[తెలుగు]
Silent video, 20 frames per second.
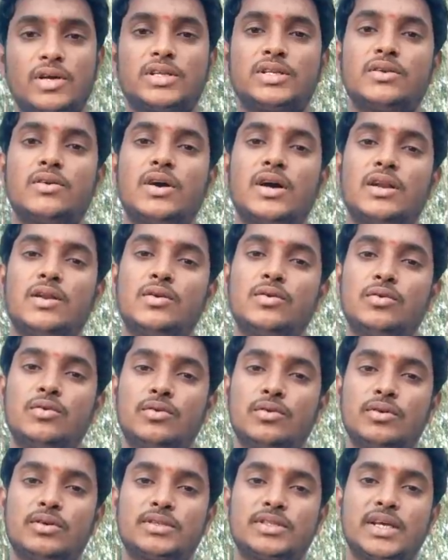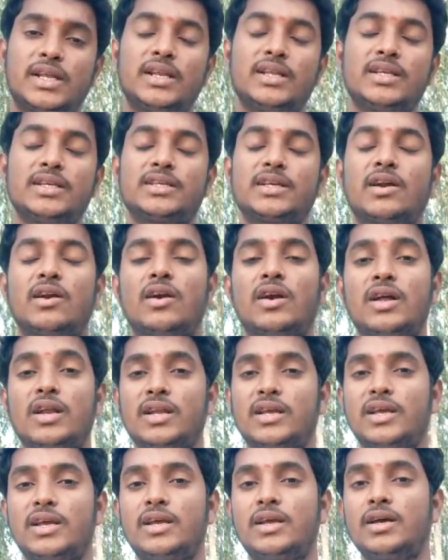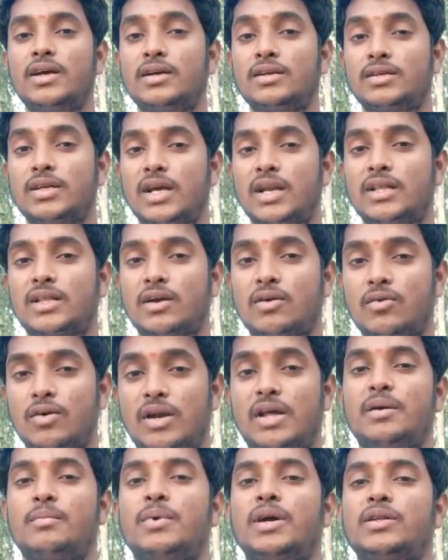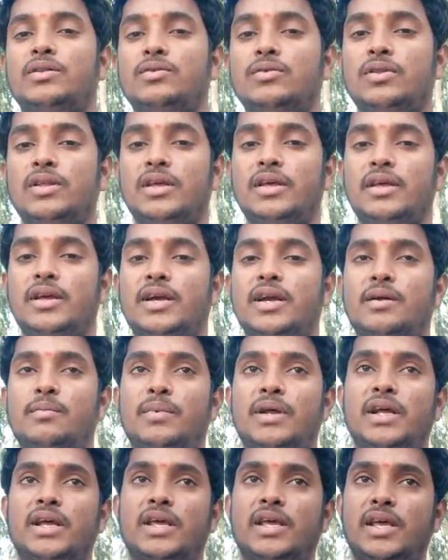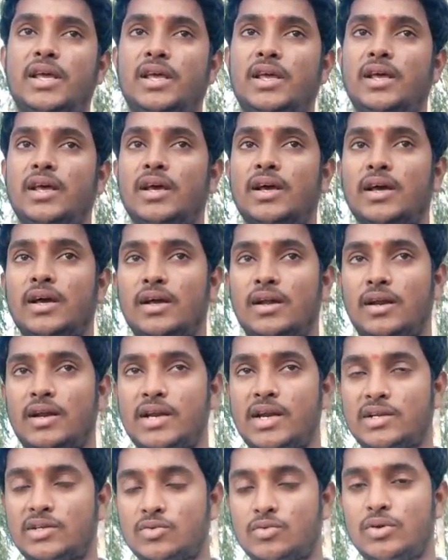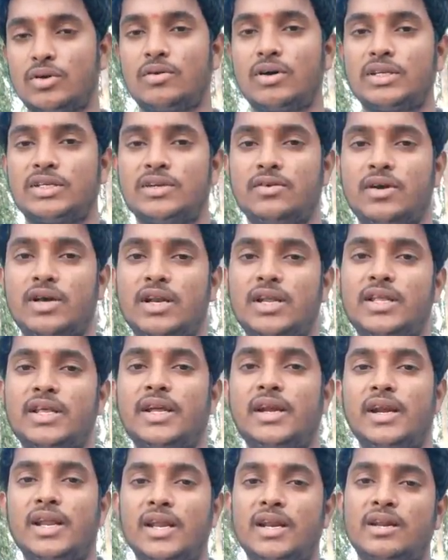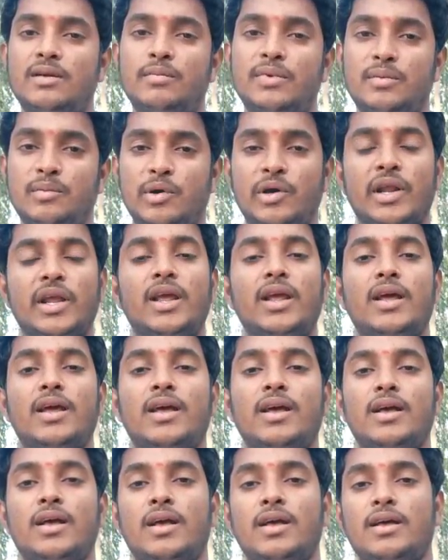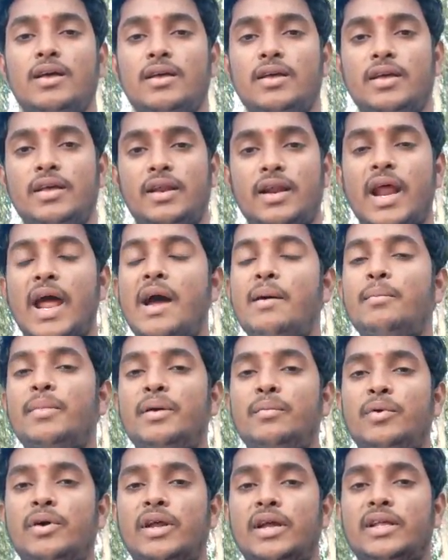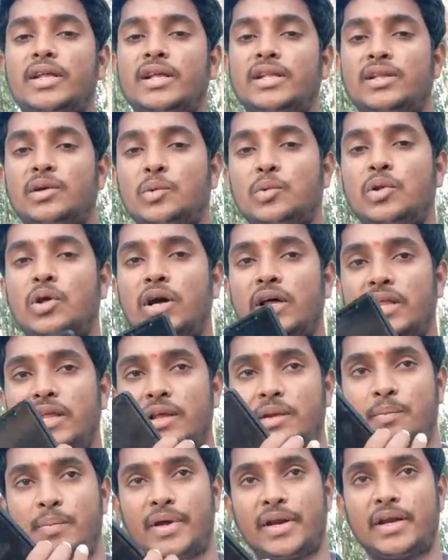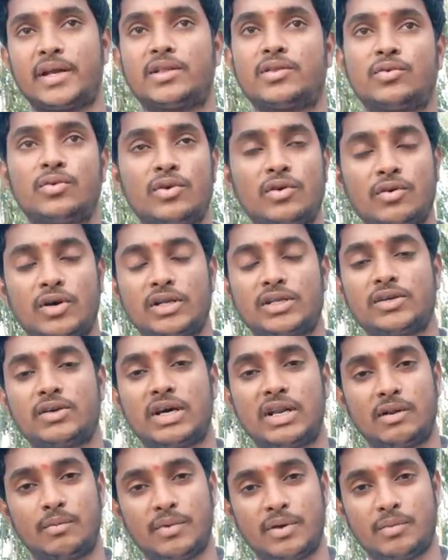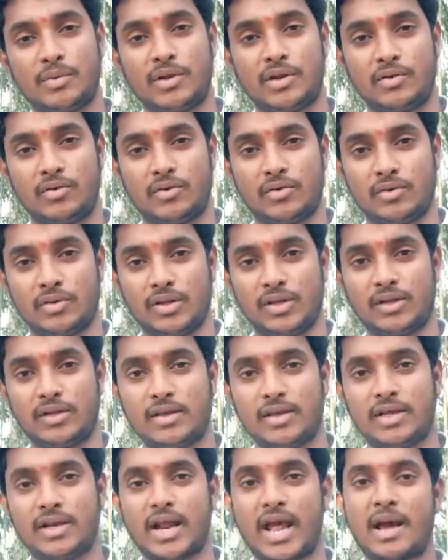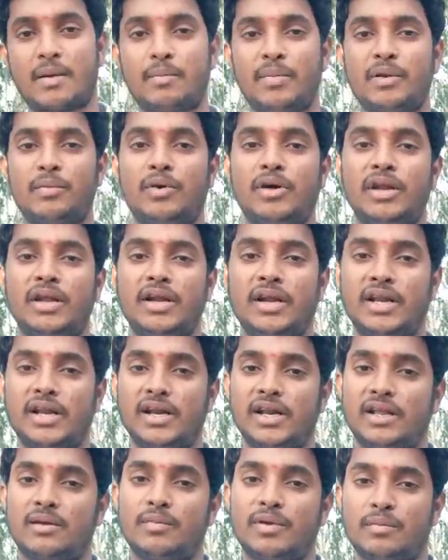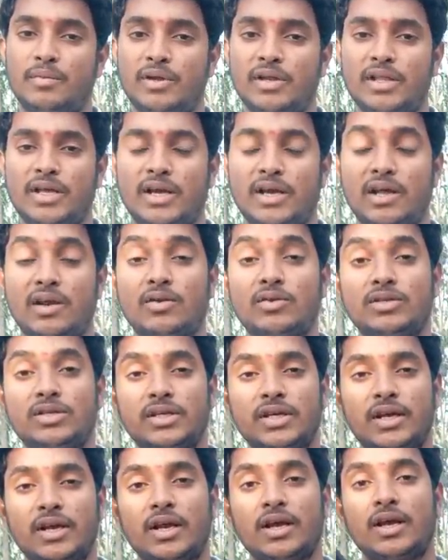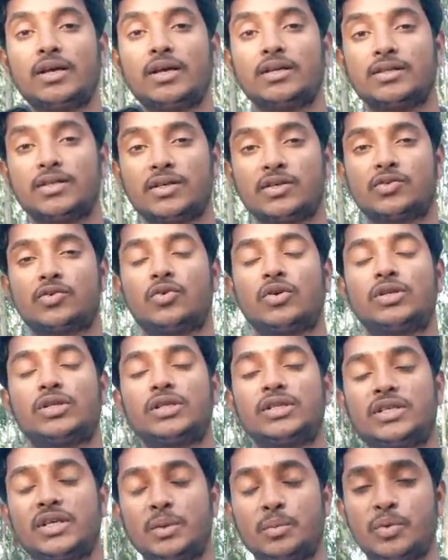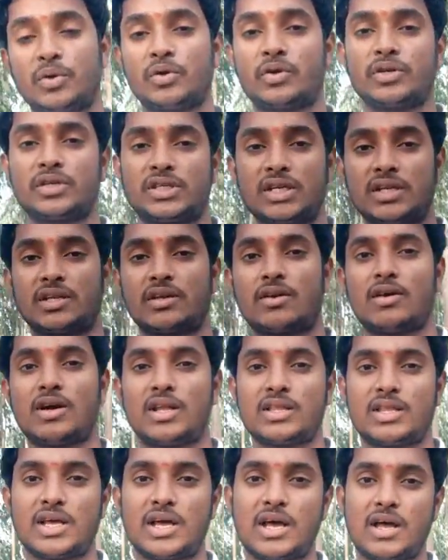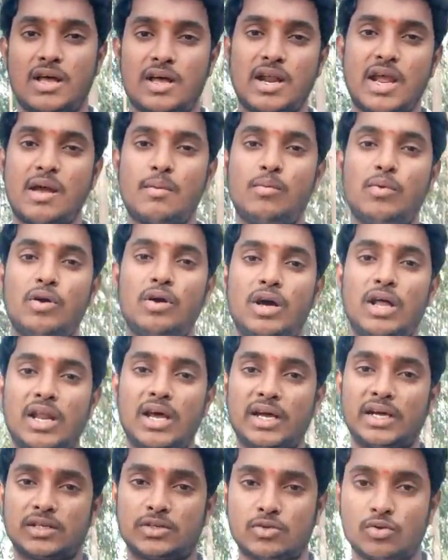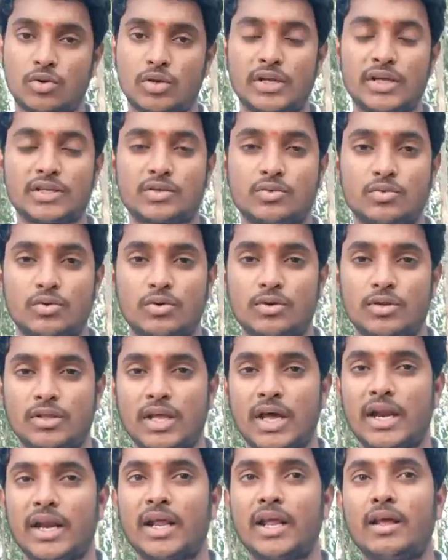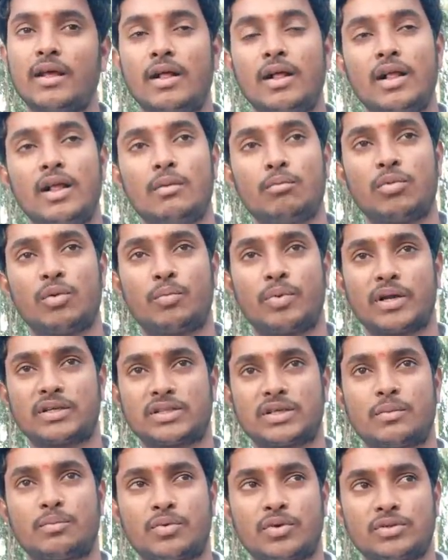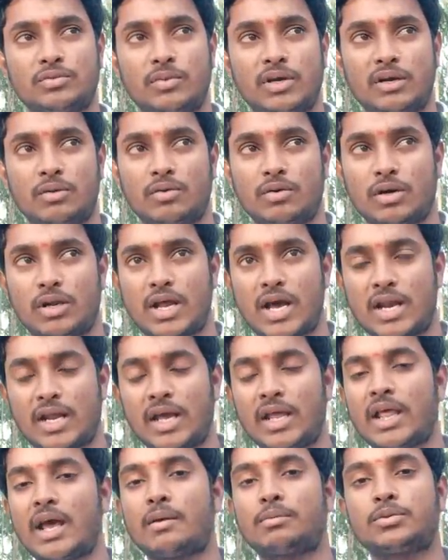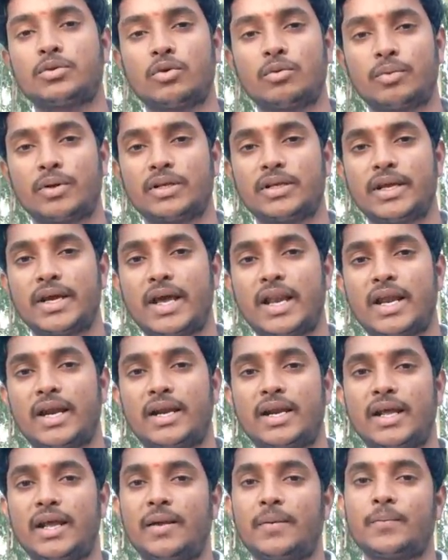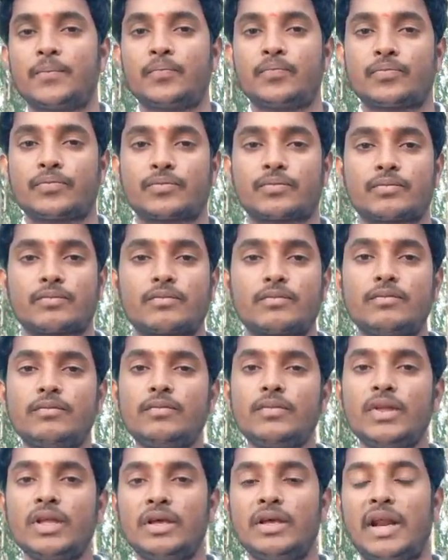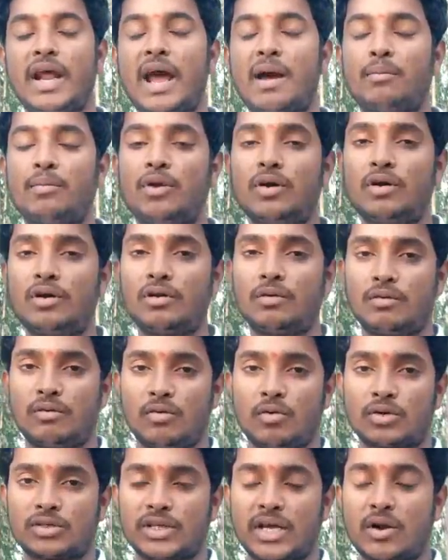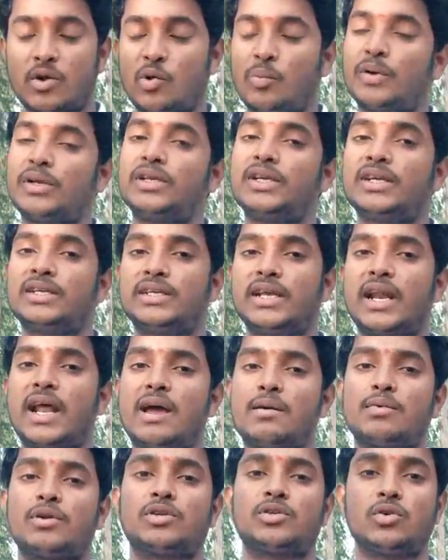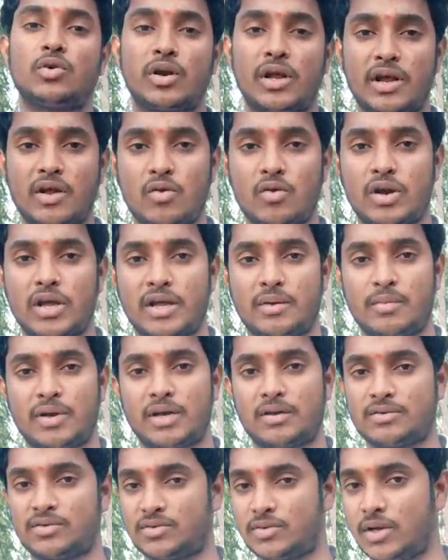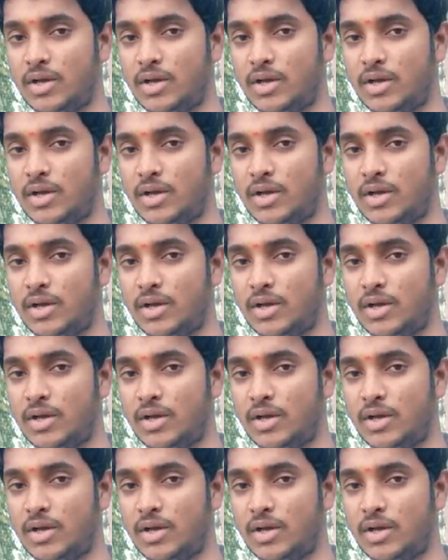వచ్చే వాళ్ళు సెల్ తీసుకురావడానికి చాలా తక్కువ టైం పడుతుంది ఇక్కడ మనకి నడుచుకుంటూ వచ్చే వాళ్ళది ఇంటర్నల్ మెమొరీ ఈ ర్యామ్ మెమొరీ ఏదైతే ఉందో అది పరిగెత్తుకుంటూ వచ్చే వాళ్ళ మెమొరీ ఉంటుంది ఈ ర్యామ్ మెమొరీ ఇంటర్నల్ మెమొరీ దగ్గర నుంచి తీసుకొచ్చి సిపియూకి ఇచ్చిన తర్వాత ర్యామ్లో అలాగే స్టోర్ చేసుకుంటుంది దాన్ని ఇప్పుడు పర్ సపోజ్ మనం ఒక నాలుగైదు యాప్స్ ఓపెన్ చేయాలంటే ఈ ర్యామ్లో ఒకసారి ఓపెన్ చేస్తే ర్యామ్లో స్టోర్ అయి ఉంటాయి మనం